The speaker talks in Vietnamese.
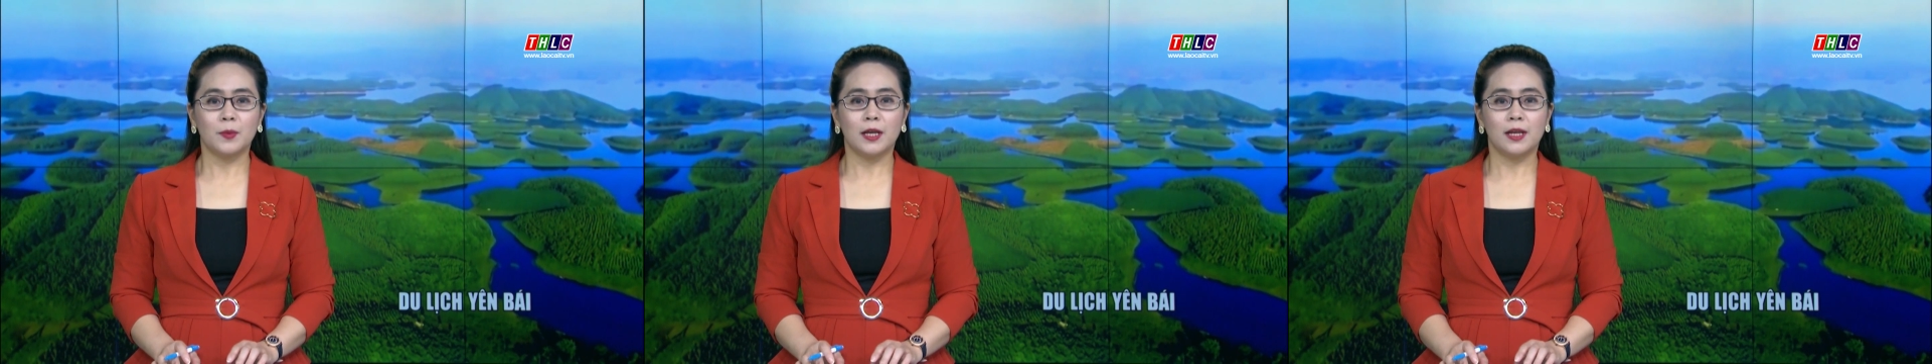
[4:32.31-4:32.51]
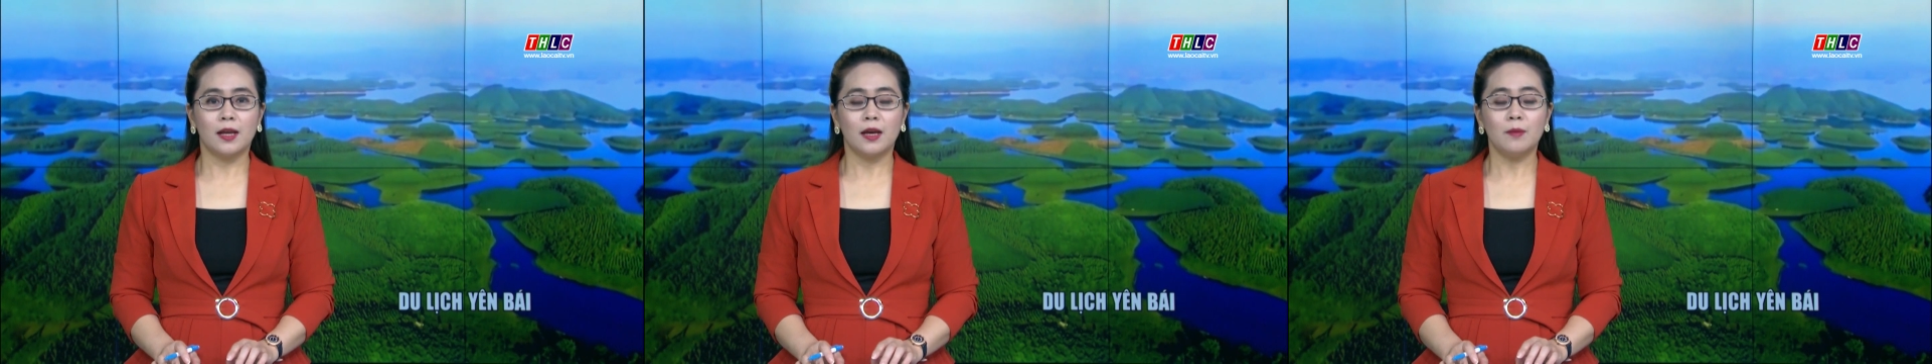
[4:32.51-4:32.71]

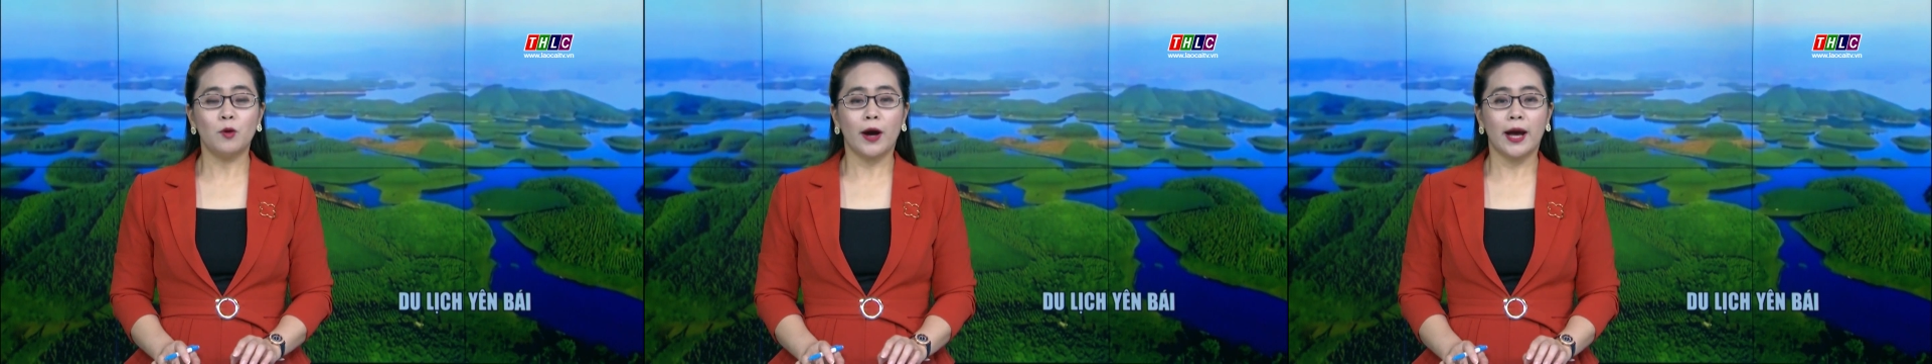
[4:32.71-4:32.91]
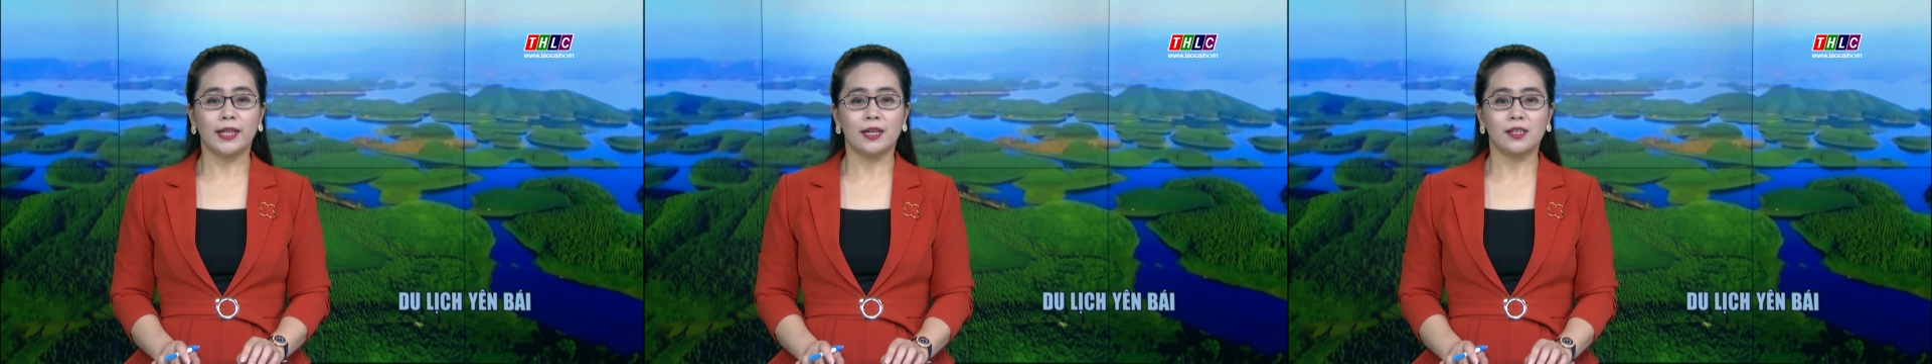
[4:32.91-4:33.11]
nghỉ lễ
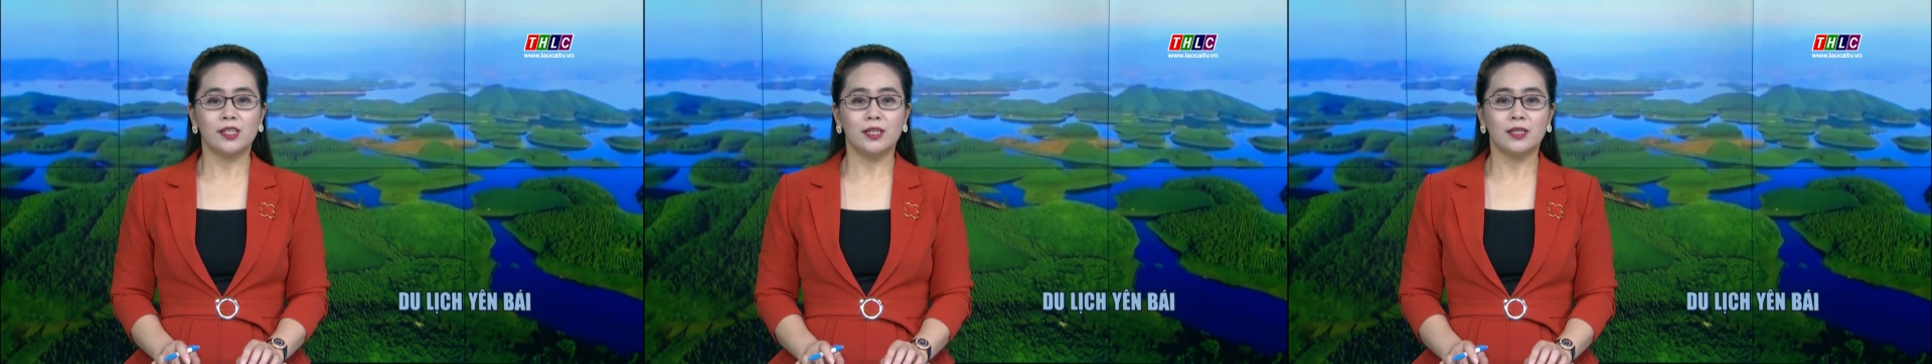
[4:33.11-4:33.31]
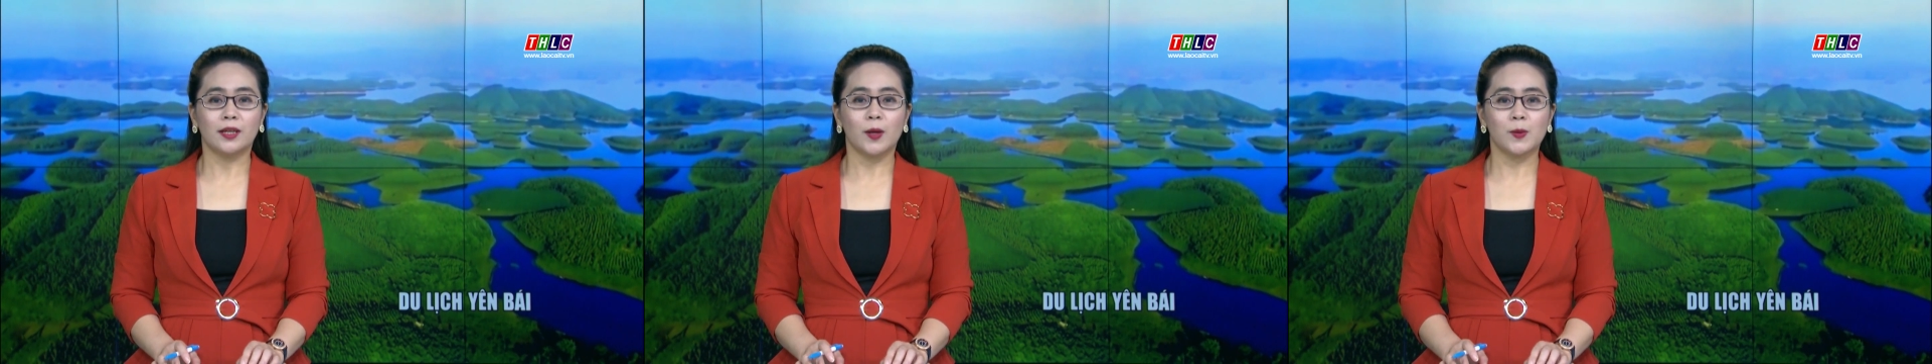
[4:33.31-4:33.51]
mùng 2 tháng
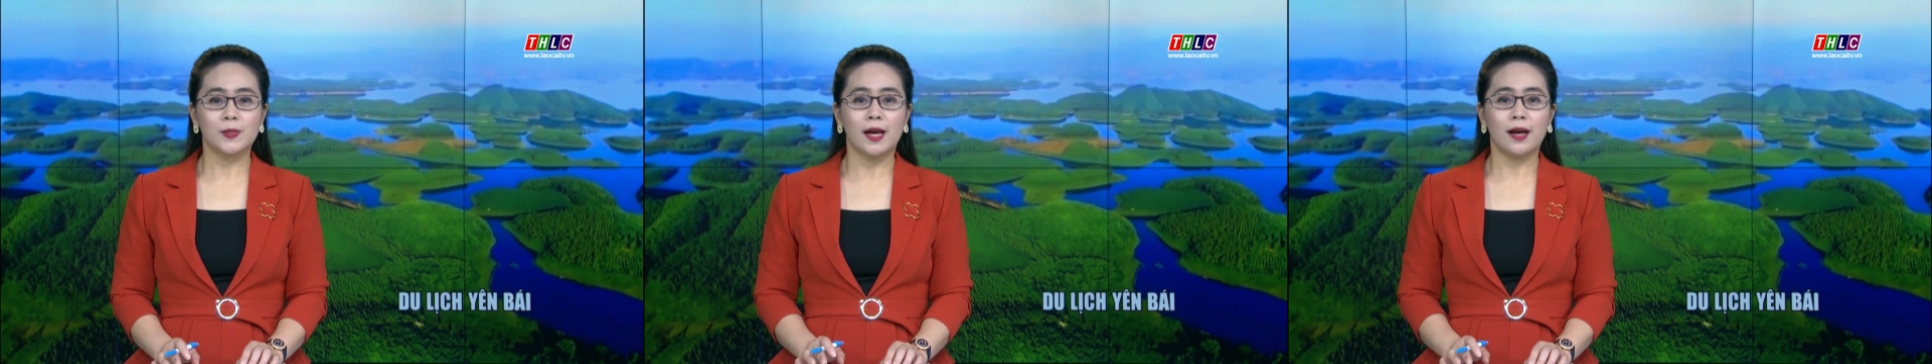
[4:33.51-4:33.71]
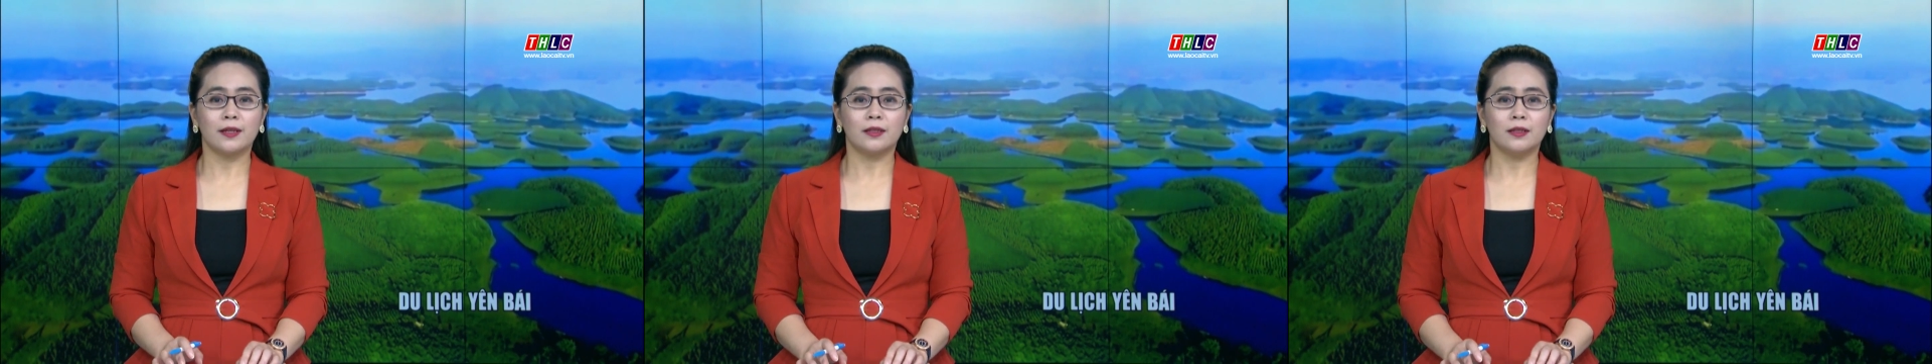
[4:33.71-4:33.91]
9 kéo
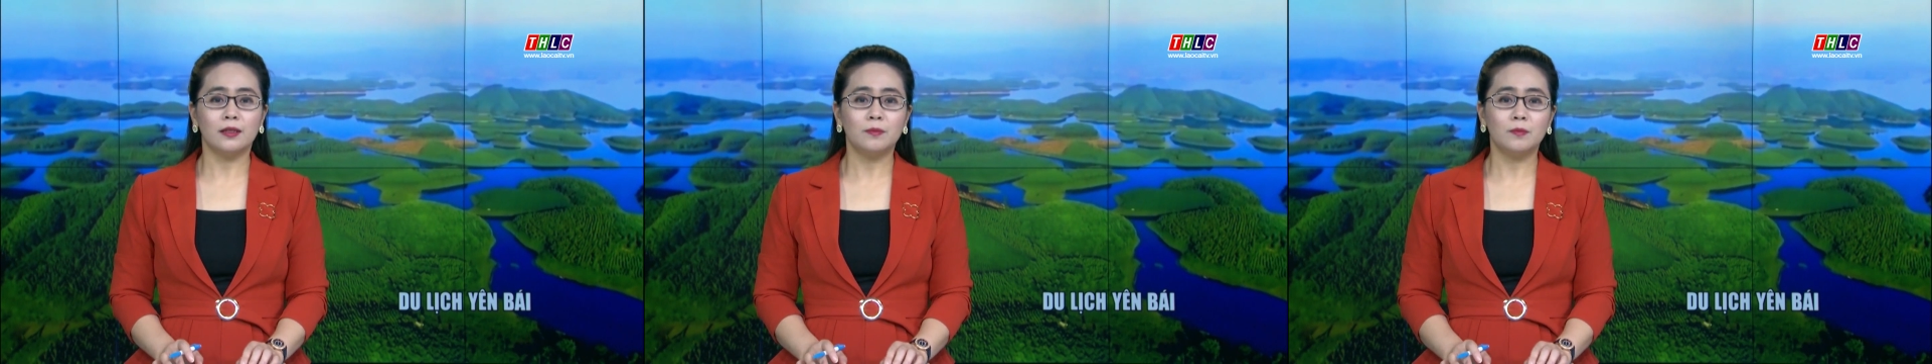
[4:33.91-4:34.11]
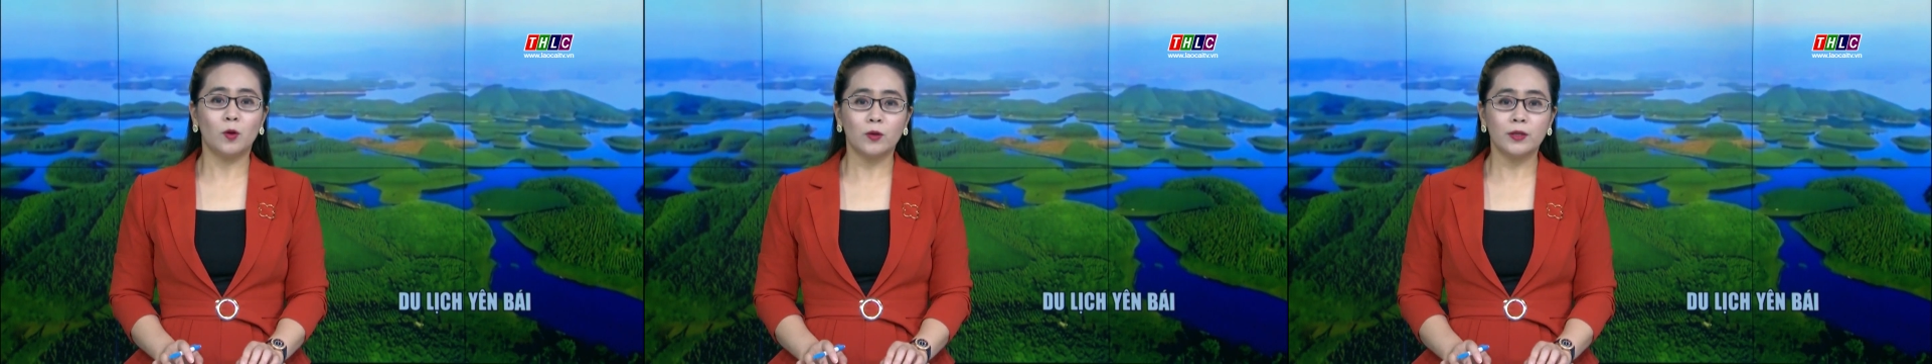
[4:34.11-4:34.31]
dài
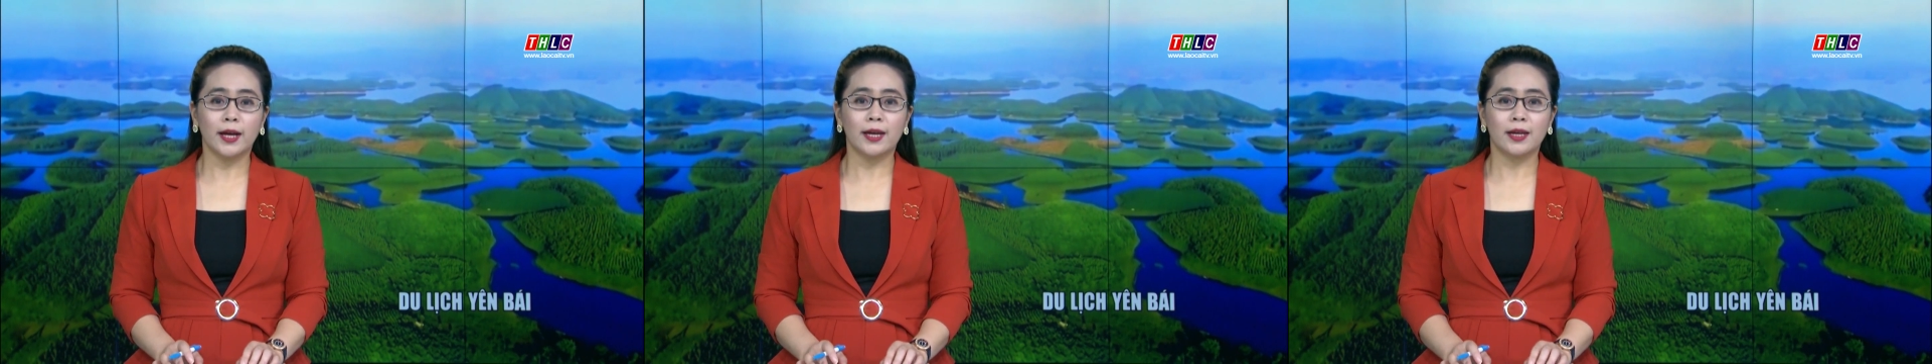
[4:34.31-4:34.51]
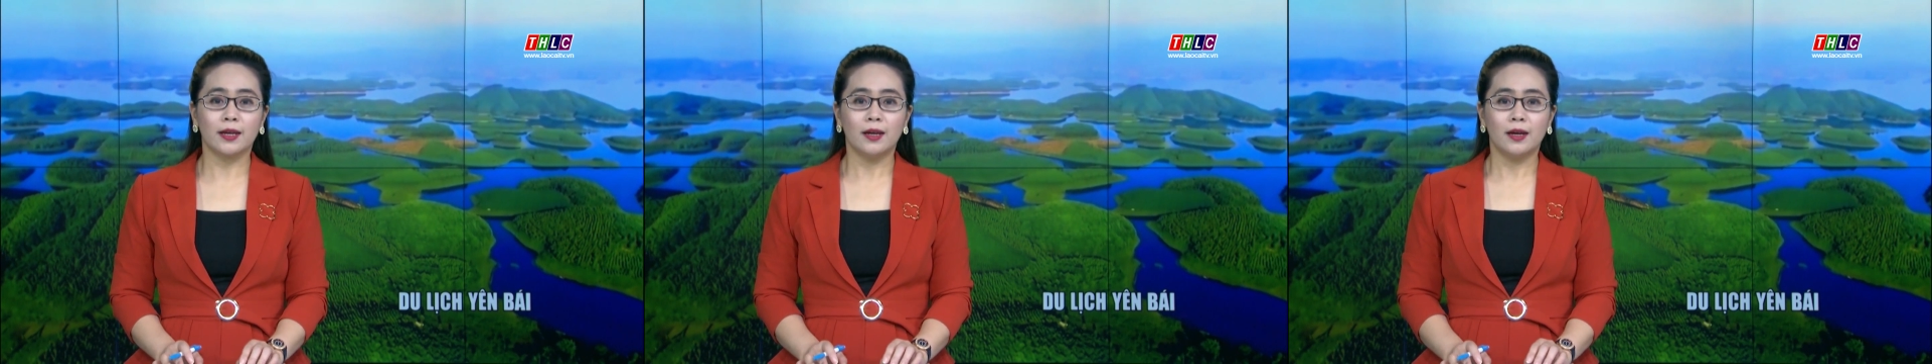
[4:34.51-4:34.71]
tới 4
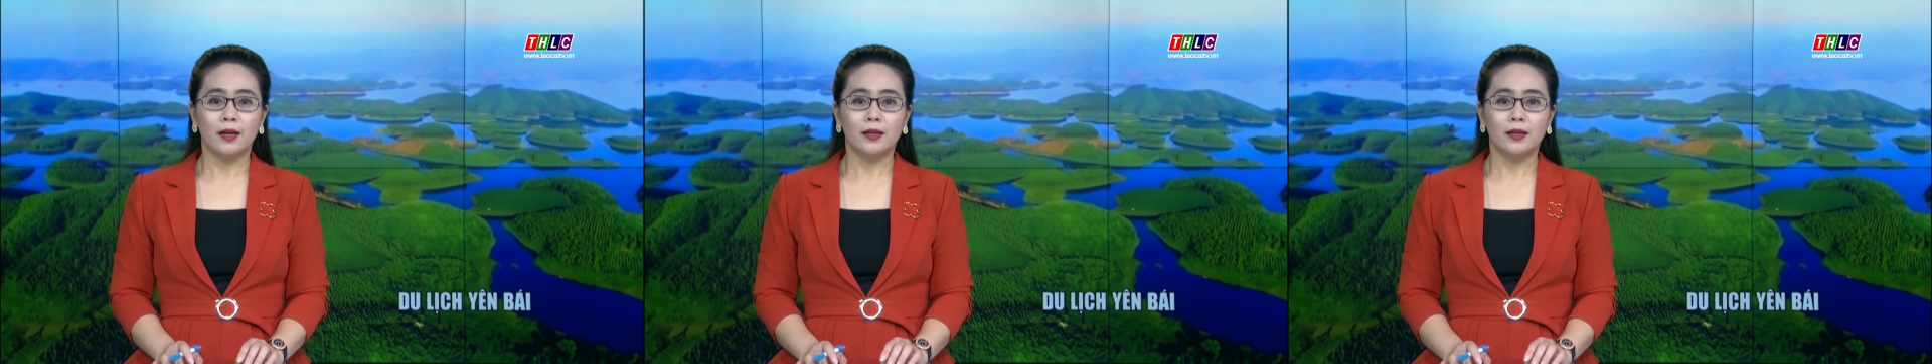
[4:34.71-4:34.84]
ngày